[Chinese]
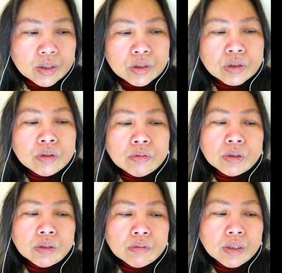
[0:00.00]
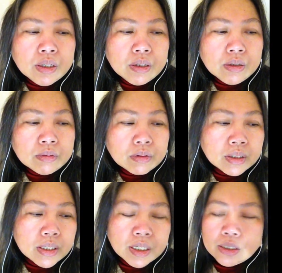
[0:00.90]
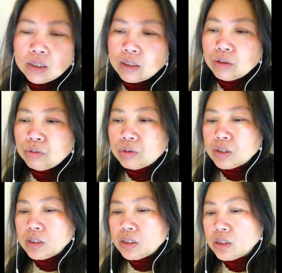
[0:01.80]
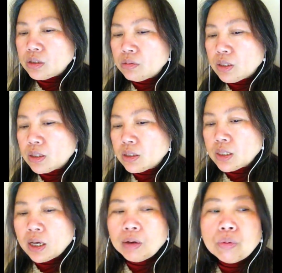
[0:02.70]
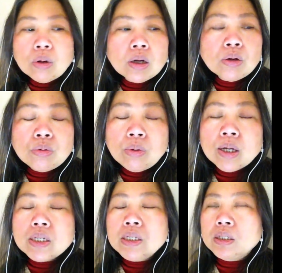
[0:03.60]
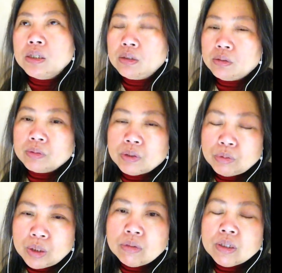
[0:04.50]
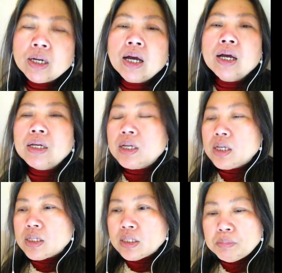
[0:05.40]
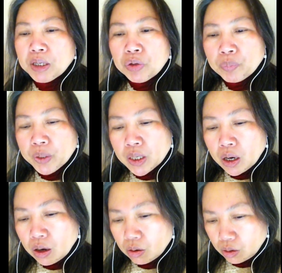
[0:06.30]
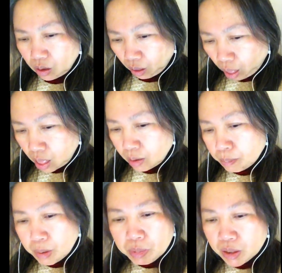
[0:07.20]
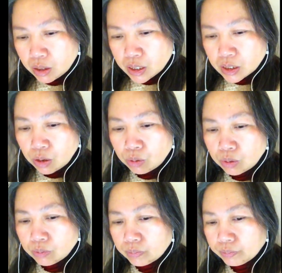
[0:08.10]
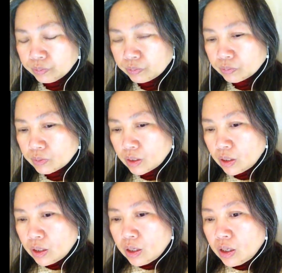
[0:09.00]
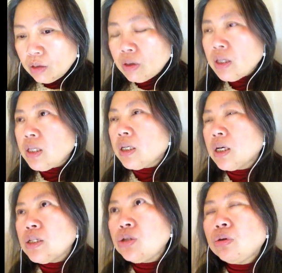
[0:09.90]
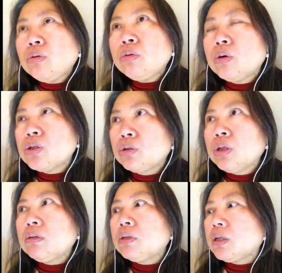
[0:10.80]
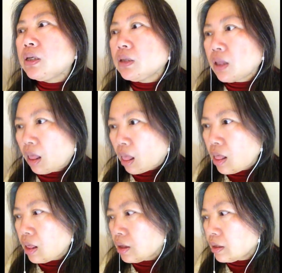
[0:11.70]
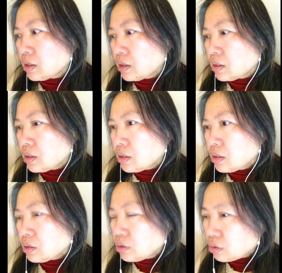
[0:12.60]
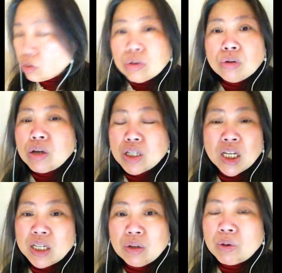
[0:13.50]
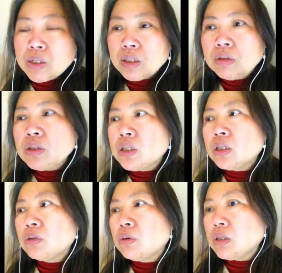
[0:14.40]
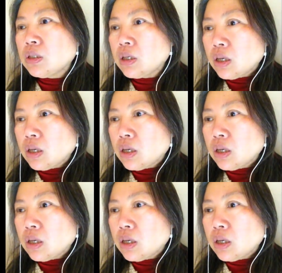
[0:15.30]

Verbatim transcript: 所以我认为我的前情人如果仅仅是为了猜我跟国外的情人，我认为他是没有必要，没必要来找我，因为你跟中国所有的人都都都要钱的关系，都要钱的关系。